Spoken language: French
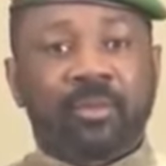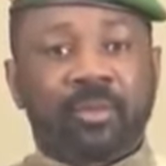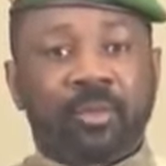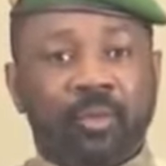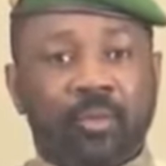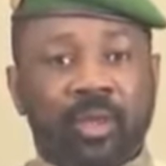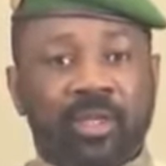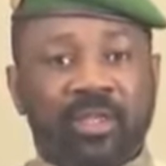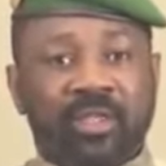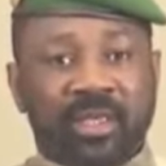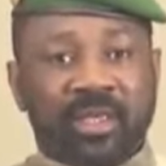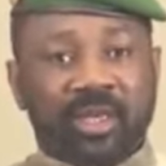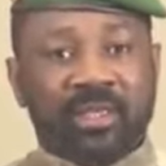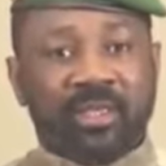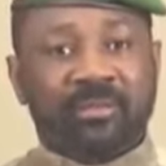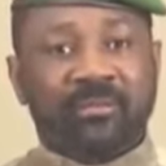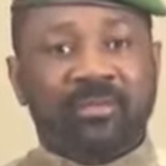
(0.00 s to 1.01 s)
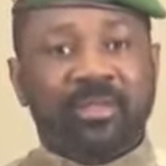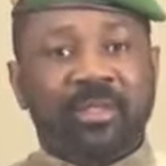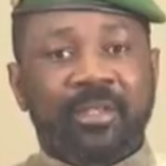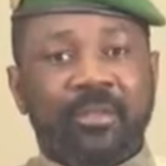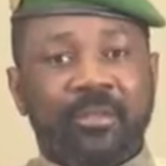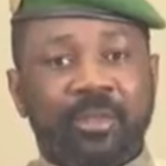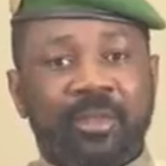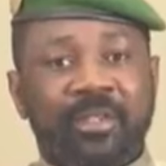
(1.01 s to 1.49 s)
soit
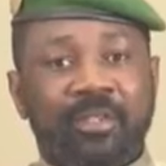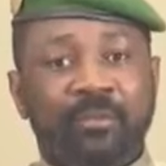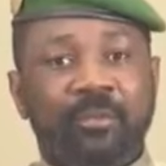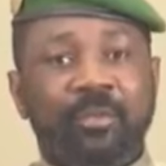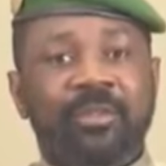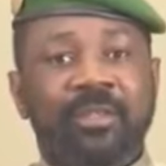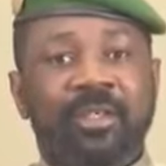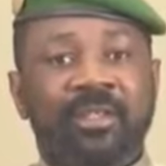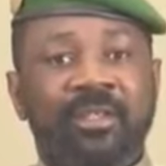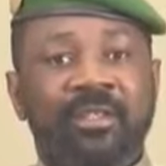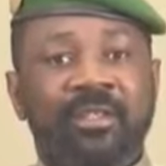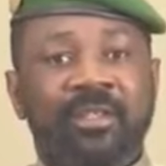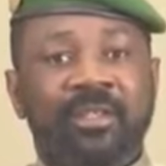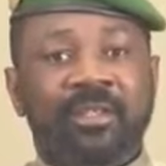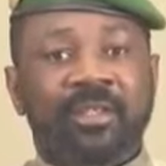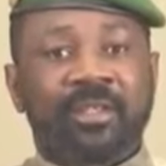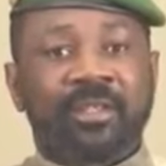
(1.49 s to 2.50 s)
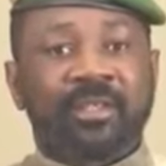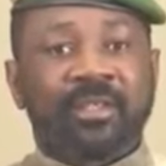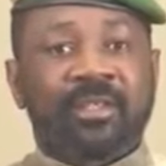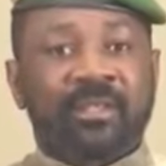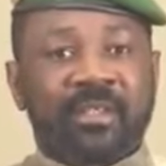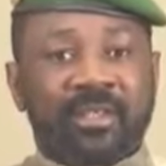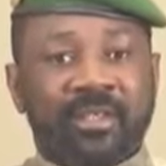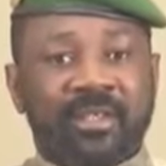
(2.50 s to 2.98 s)
34,62%
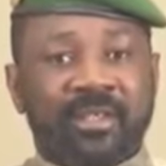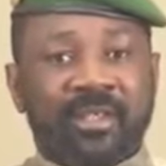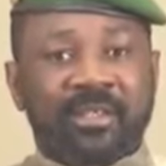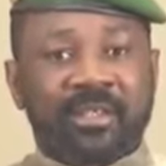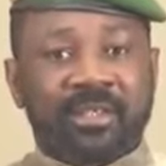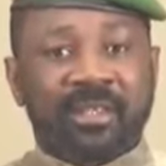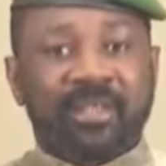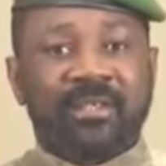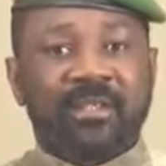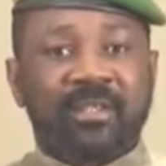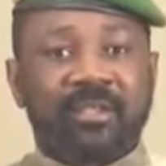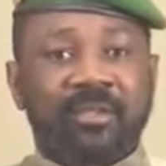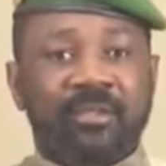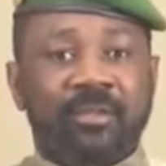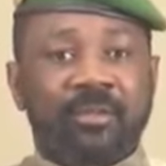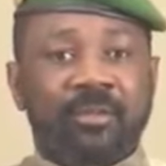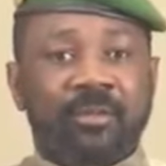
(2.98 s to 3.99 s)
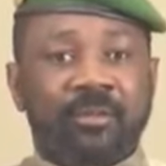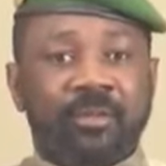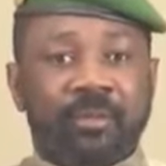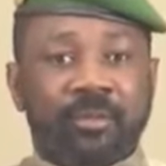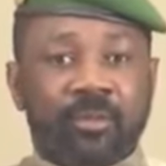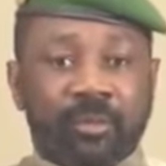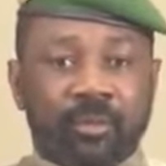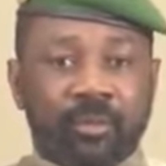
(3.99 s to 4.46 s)
des recettes réalisées
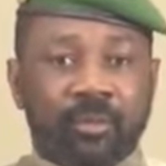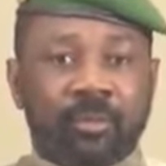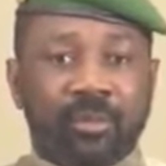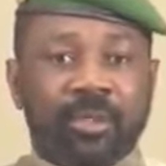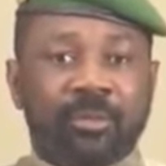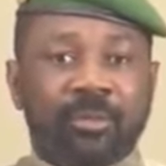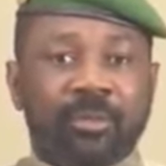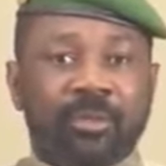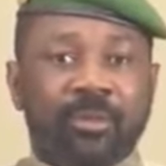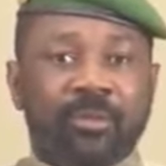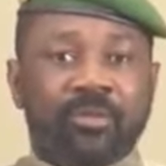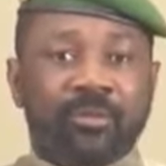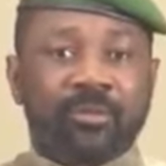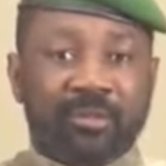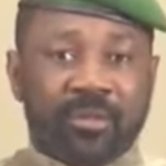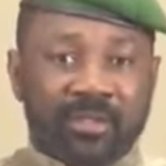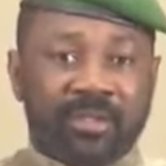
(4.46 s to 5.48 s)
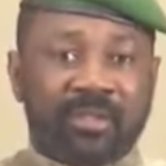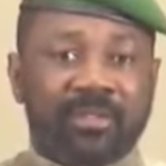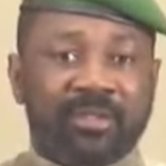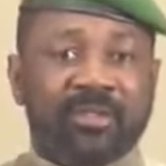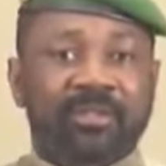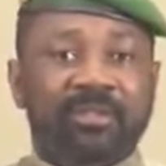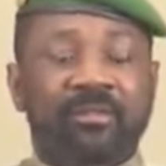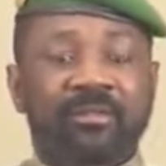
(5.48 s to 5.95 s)
au cours de la période
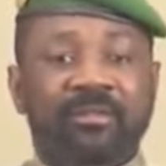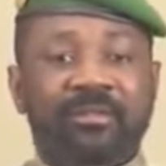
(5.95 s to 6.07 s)
concernée.